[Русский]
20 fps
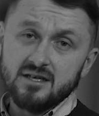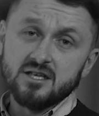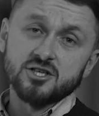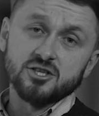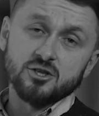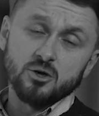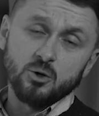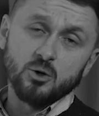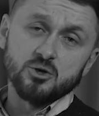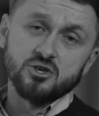И
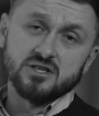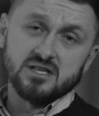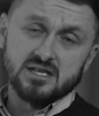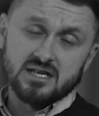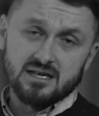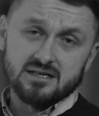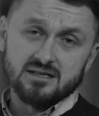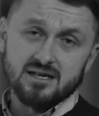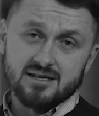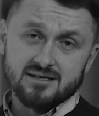что хочется
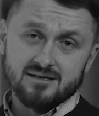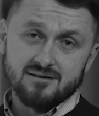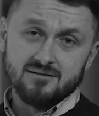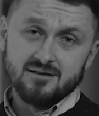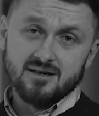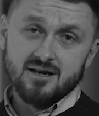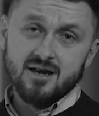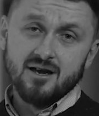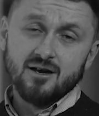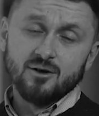сказать?
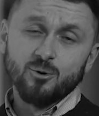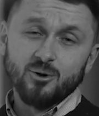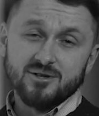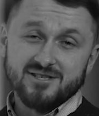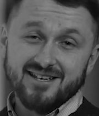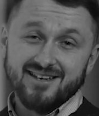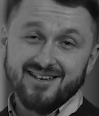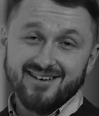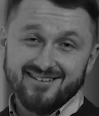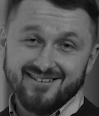
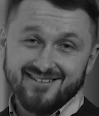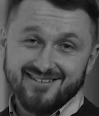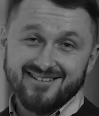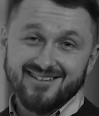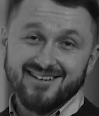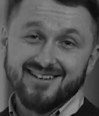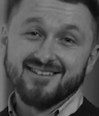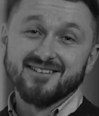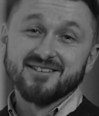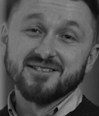Котики,
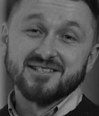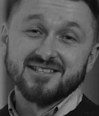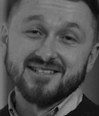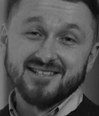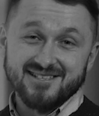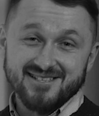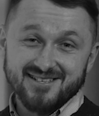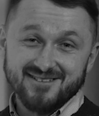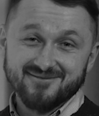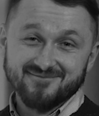не
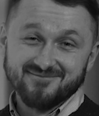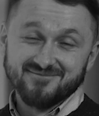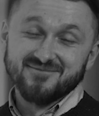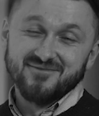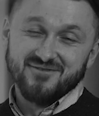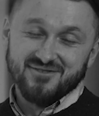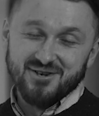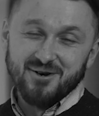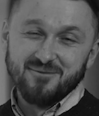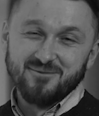ссыте,
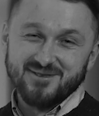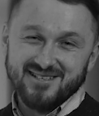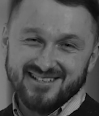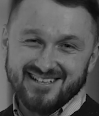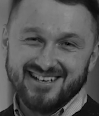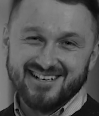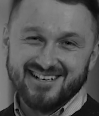все будет